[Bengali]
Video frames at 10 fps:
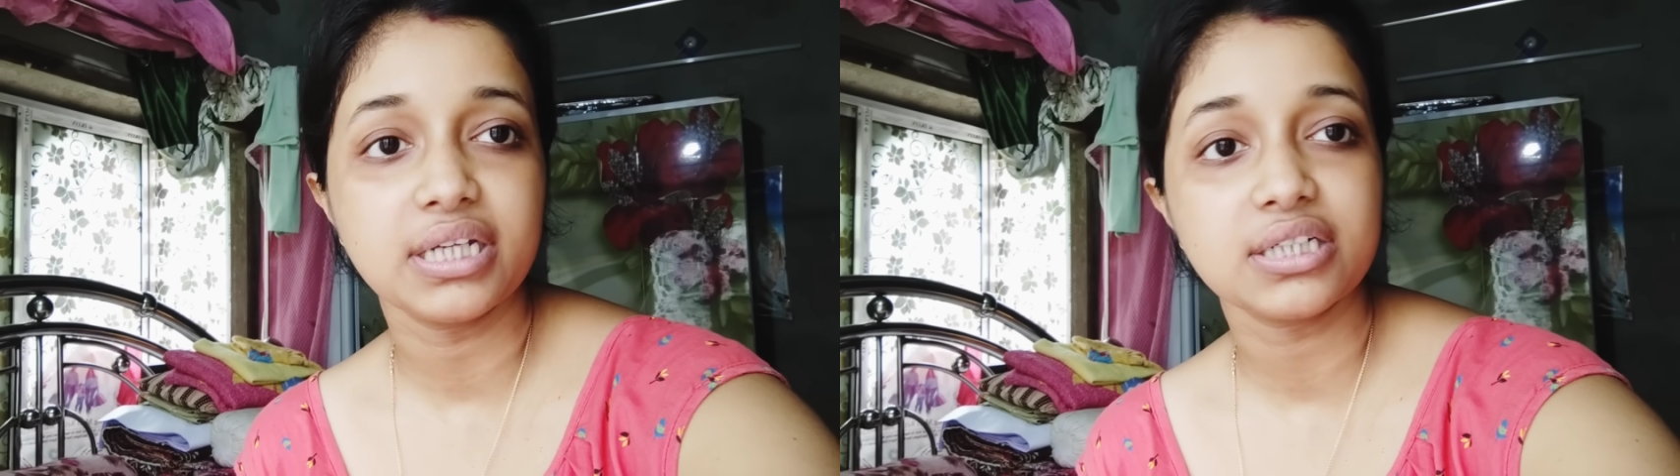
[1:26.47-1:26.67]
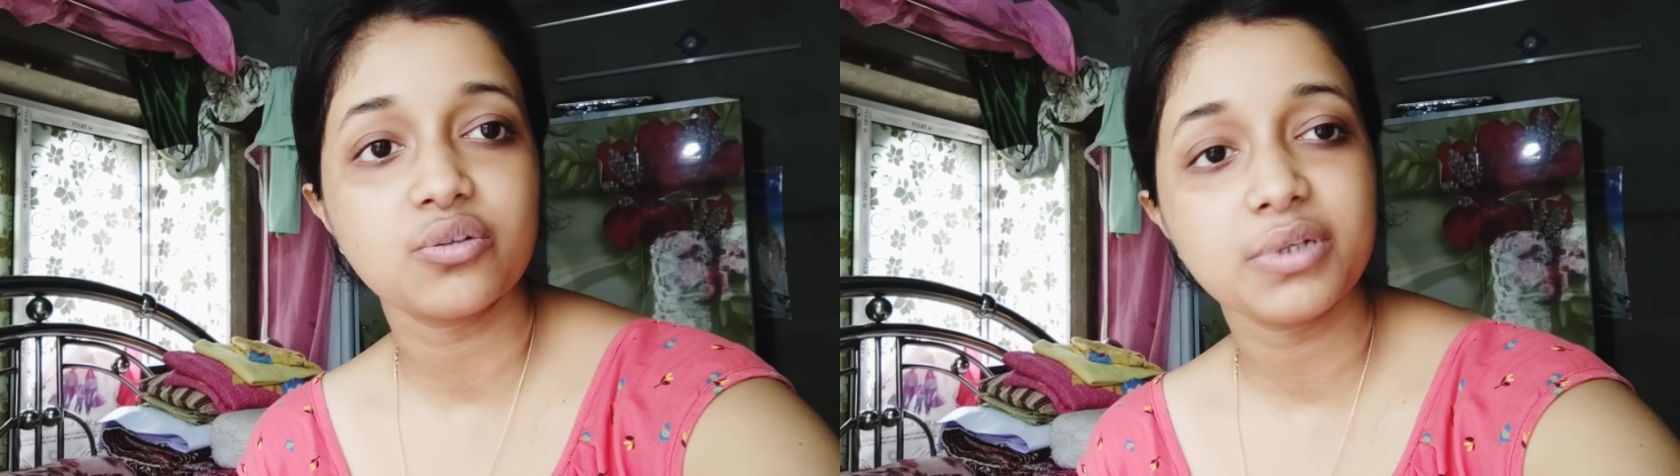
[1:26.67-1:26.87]

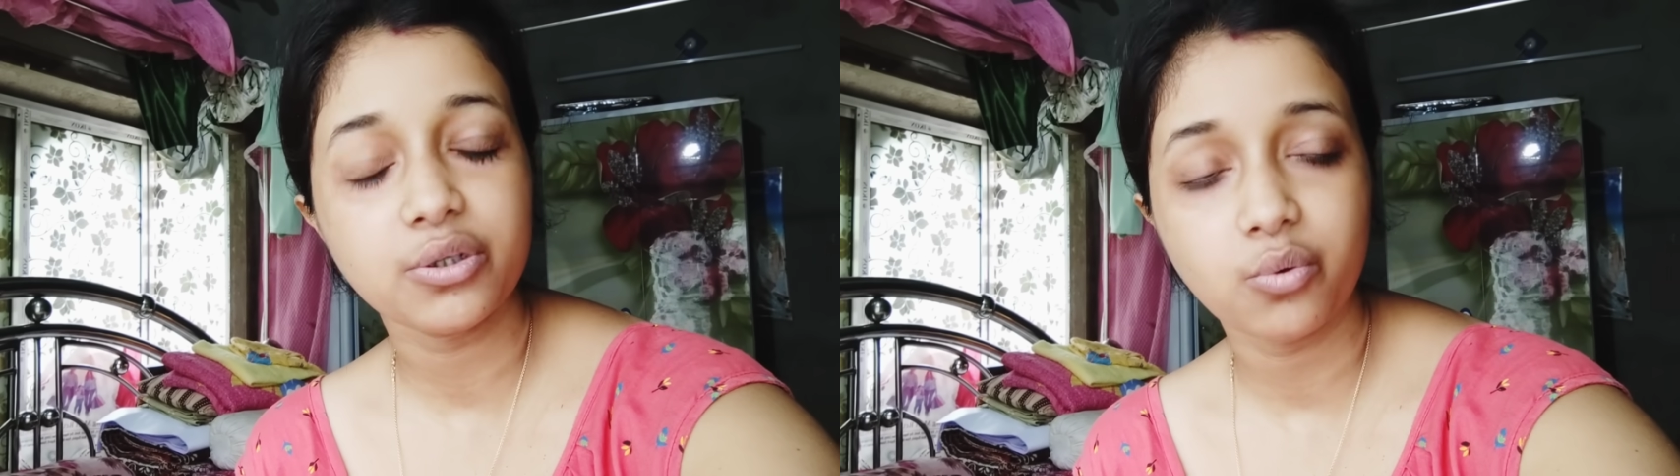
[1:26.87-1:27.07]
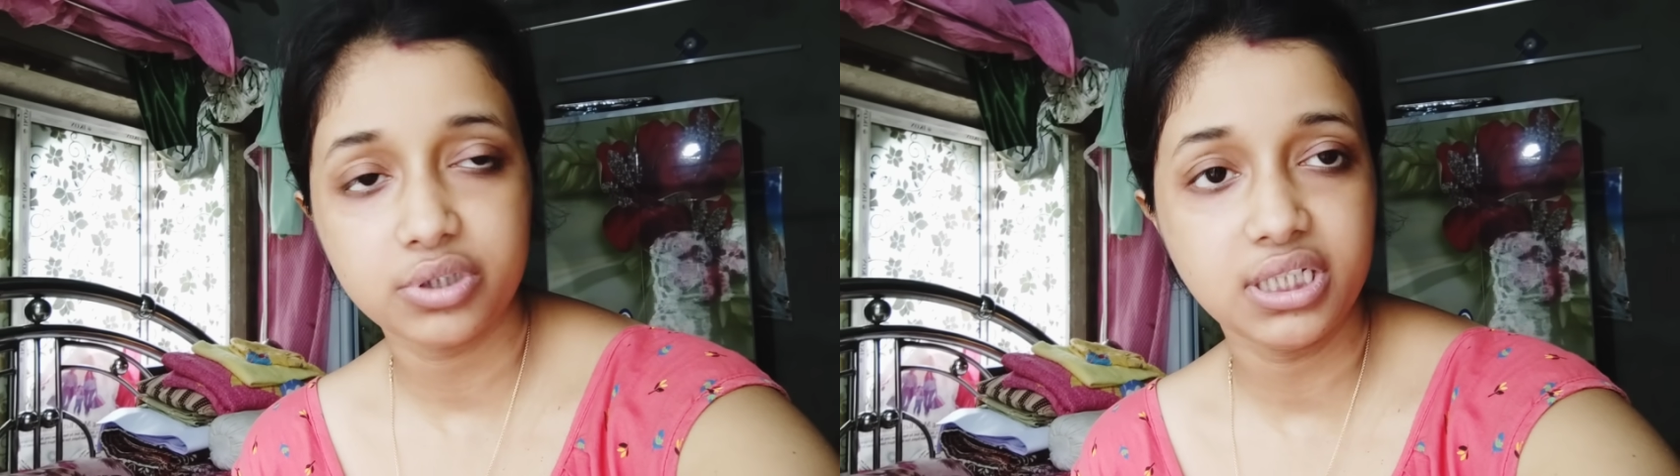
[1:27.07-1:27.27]
এটা
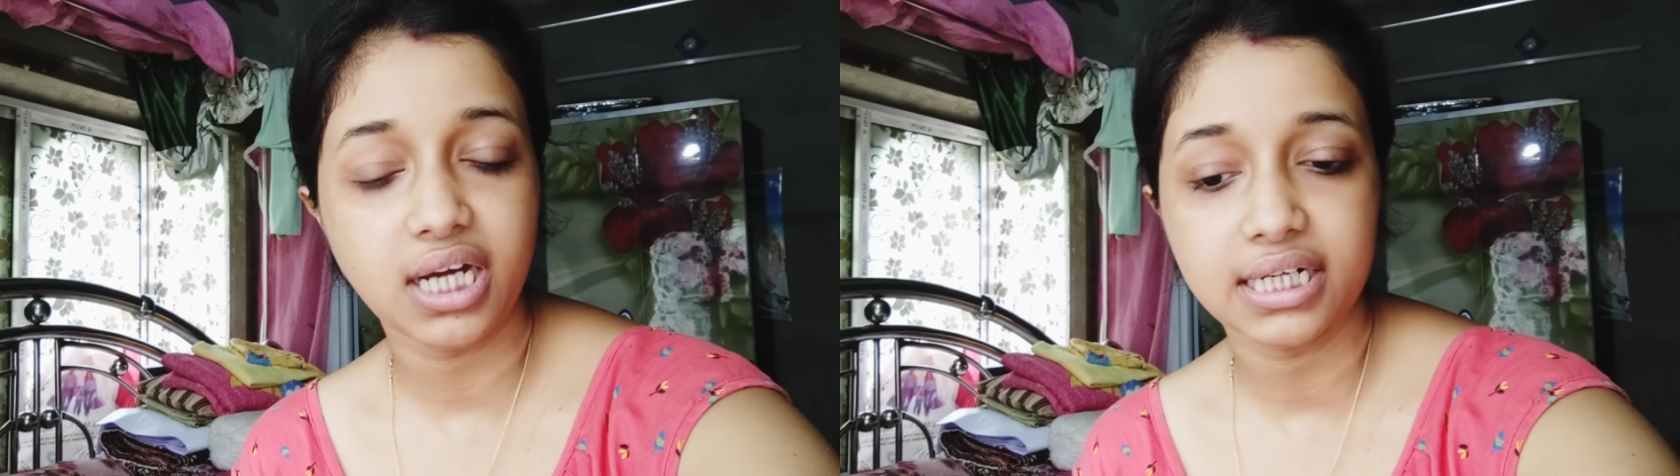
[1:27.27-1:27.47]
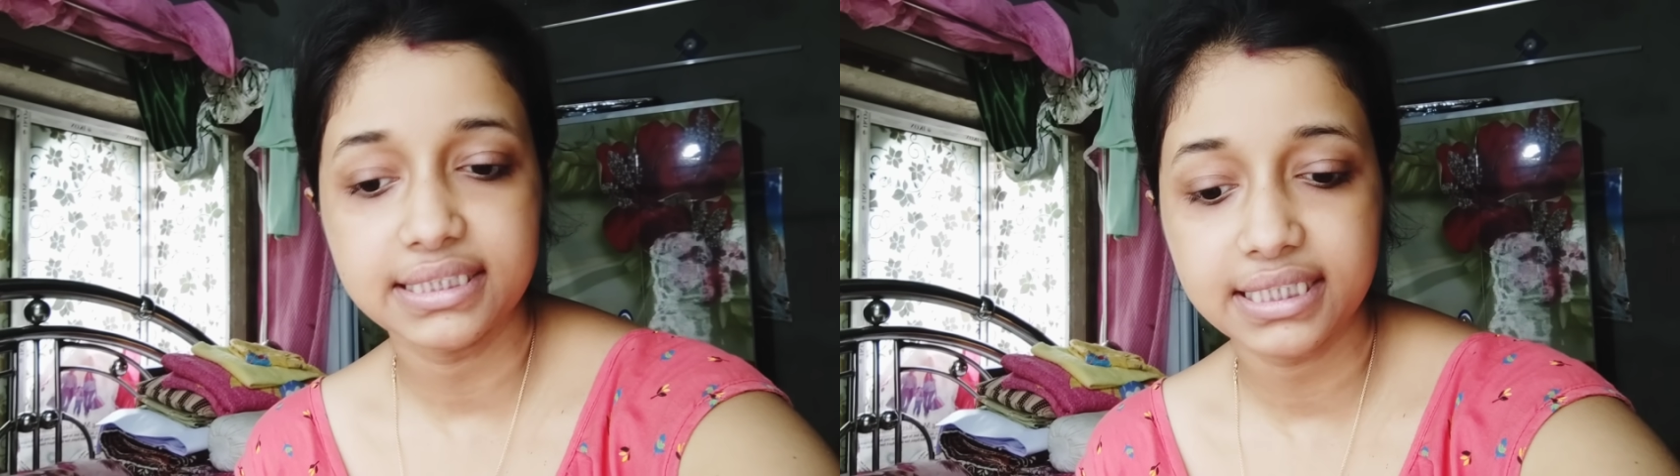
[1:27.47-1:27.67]
তোমাদের
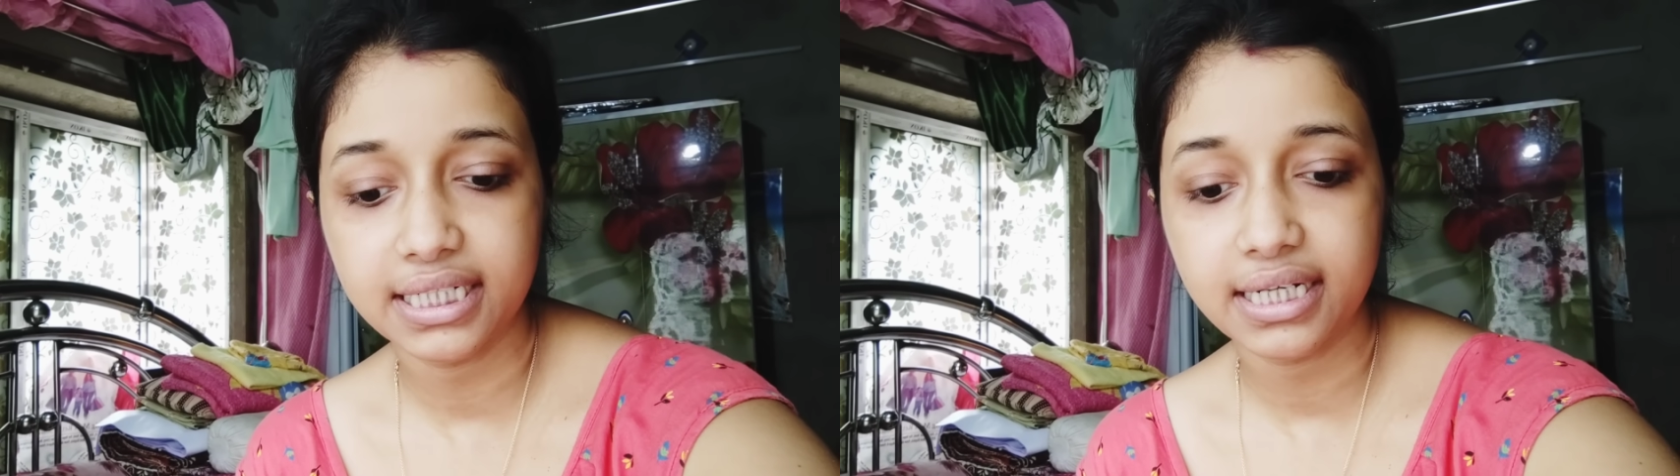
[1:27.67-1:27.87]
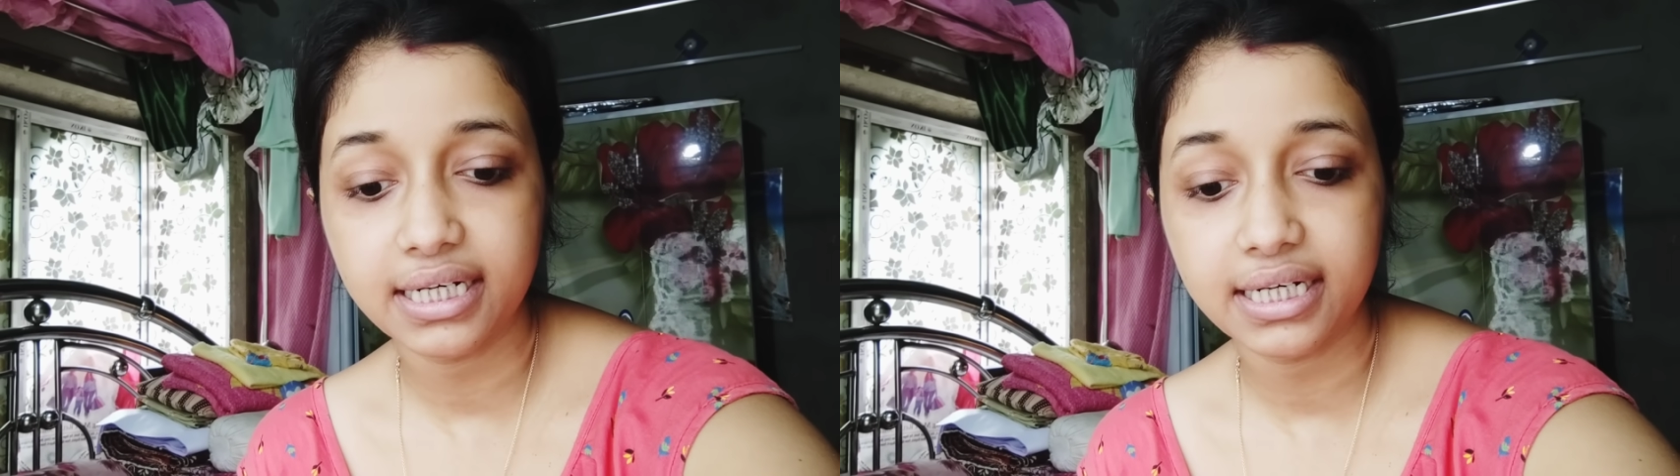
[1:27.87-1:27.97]
অধিকার যে